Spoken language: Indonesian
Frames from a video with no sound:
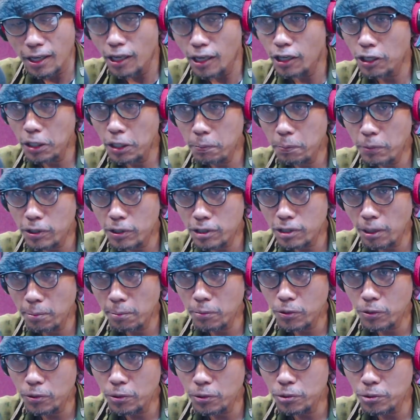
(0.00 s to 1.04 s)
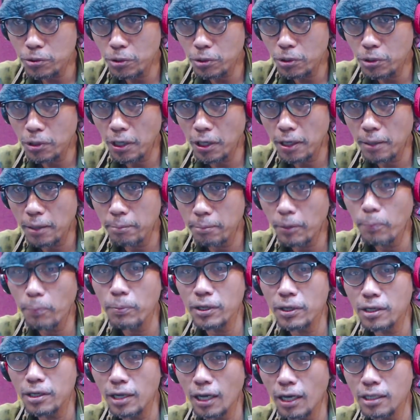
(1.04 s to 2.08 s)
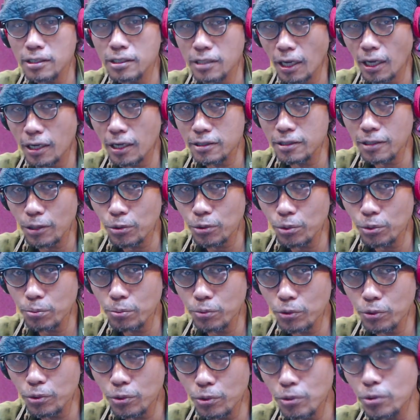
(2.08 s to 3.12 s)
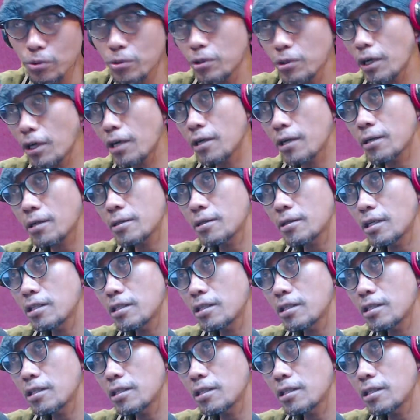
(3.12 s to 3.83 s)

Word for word: ini bertemu untuk membedah salah satu buku yang